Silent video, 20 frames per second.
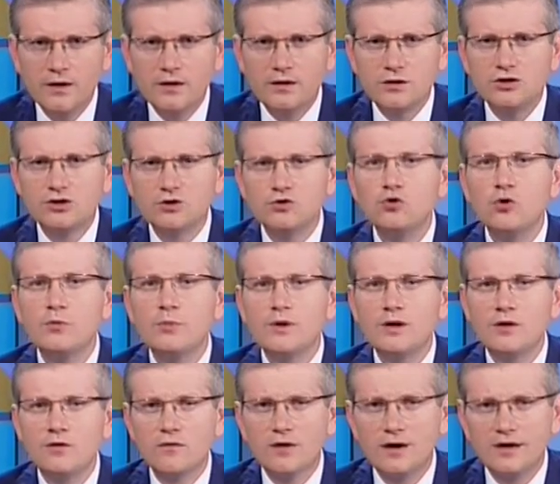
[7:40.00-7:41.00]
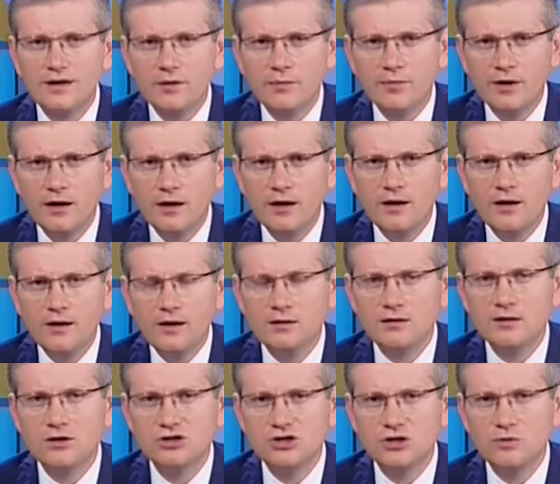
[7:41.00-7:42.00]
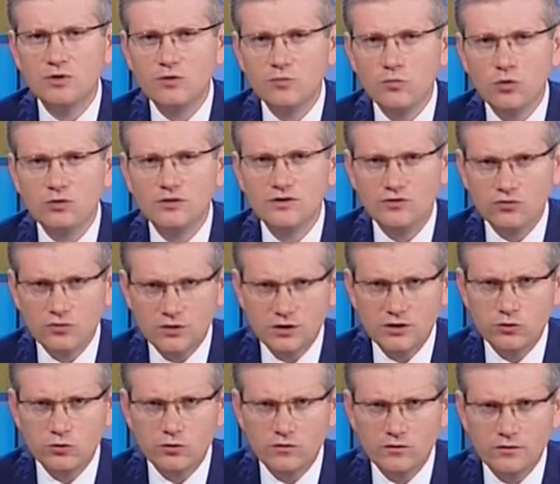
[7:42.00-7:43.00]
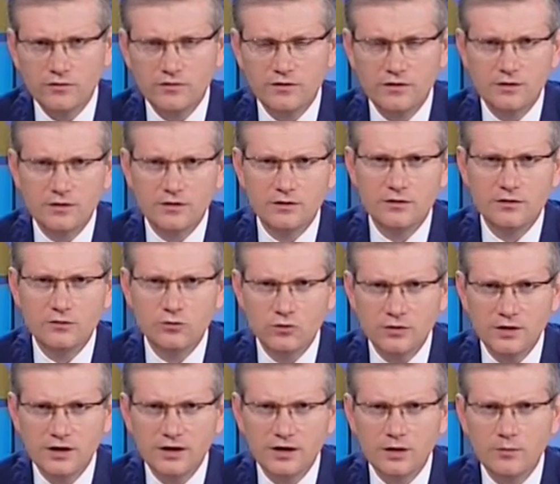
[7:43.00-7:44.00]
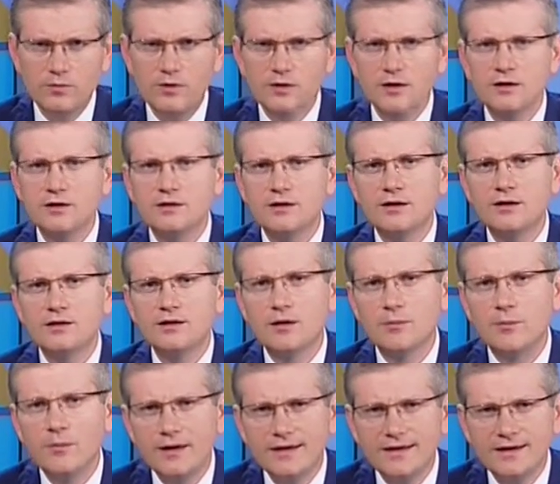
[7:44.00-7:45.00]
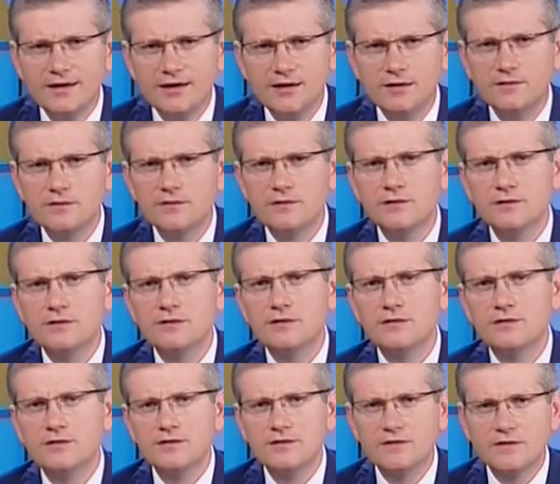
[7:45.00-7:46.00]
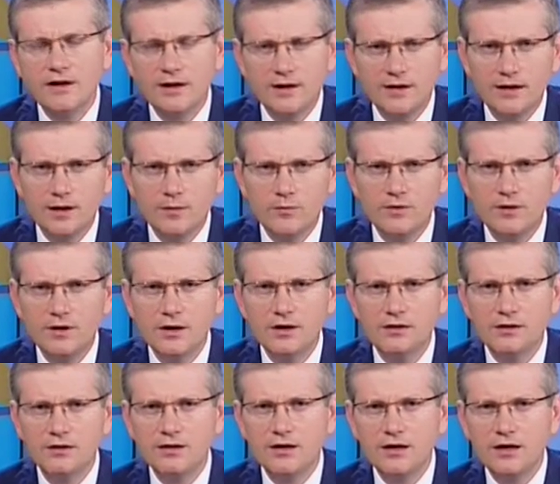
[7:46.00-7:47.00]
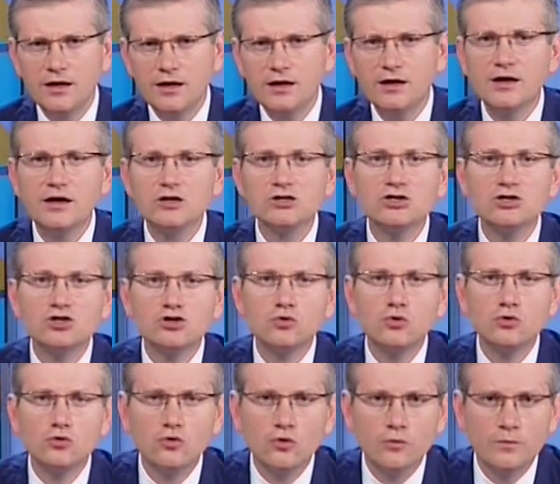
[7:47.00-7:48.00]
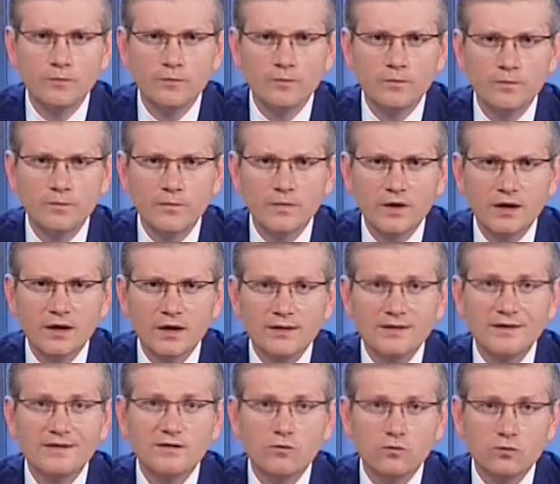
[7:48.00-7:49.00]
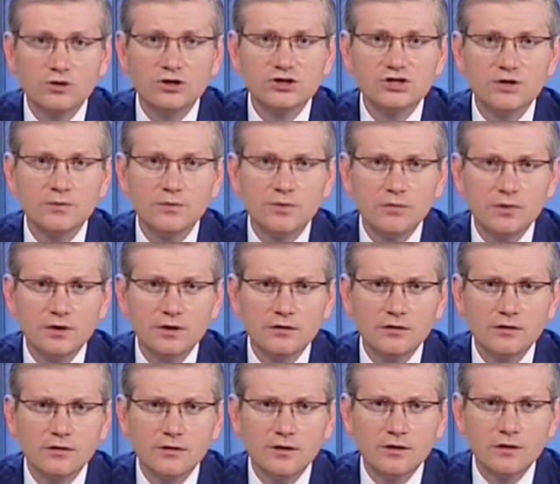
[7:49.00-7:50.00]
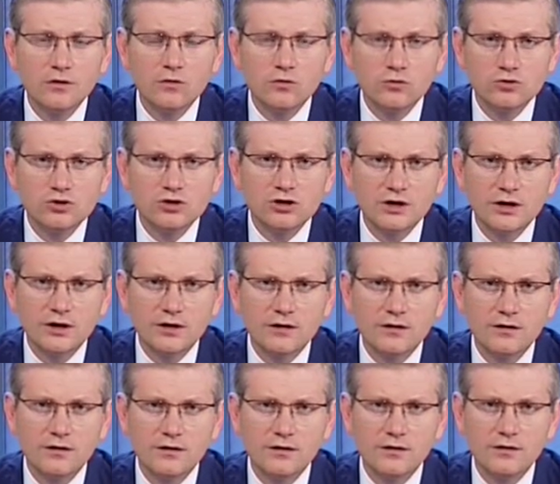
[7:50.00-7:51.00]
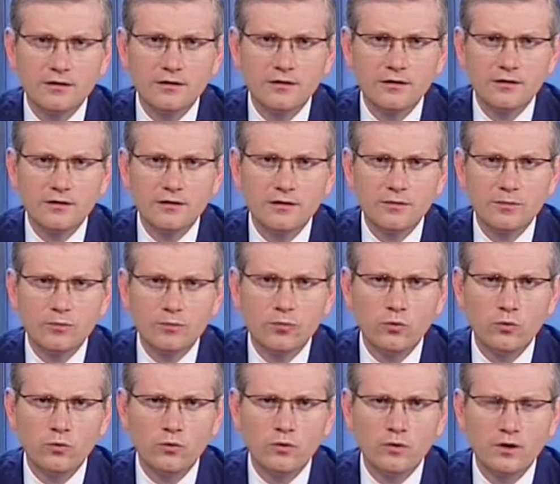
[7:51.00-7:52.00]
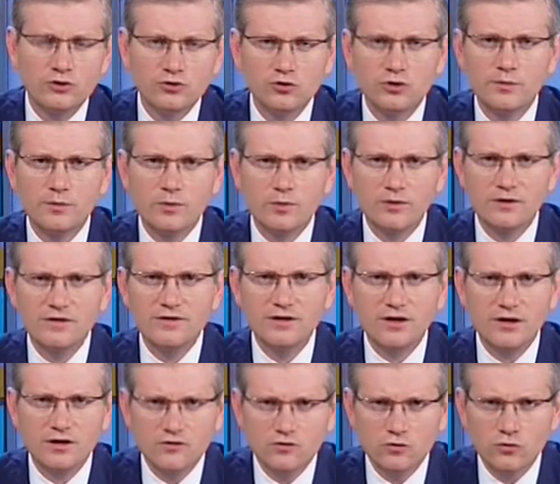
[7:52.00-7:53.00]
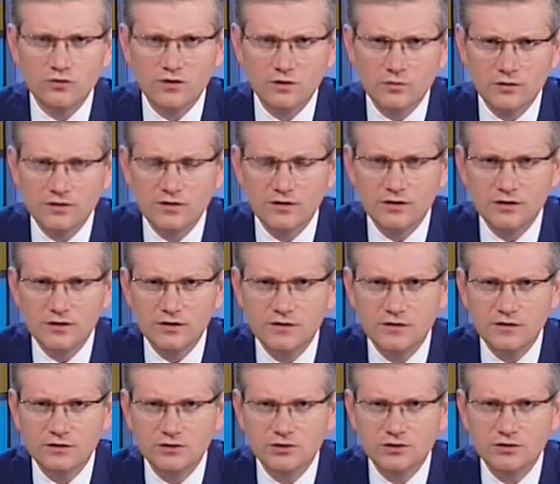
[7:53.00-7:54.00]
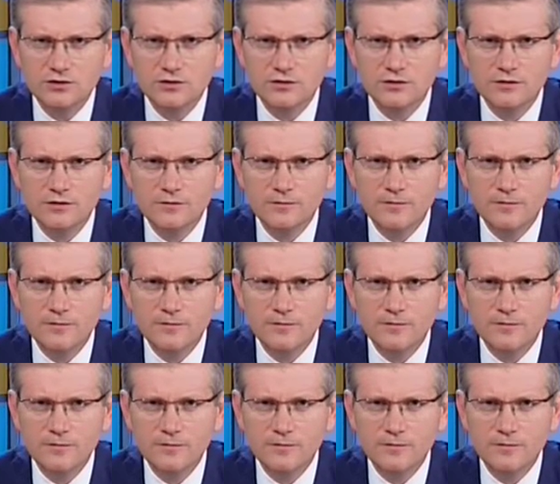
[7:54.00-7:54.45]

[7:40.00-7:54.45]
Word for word: Значит, до 1 октября должны быть полностью готовы все другие объекты, это больницы, социальные объекты и каждый жилой дом. На сегодняшний момент уже э, по отчетам областей 170 тысяч э,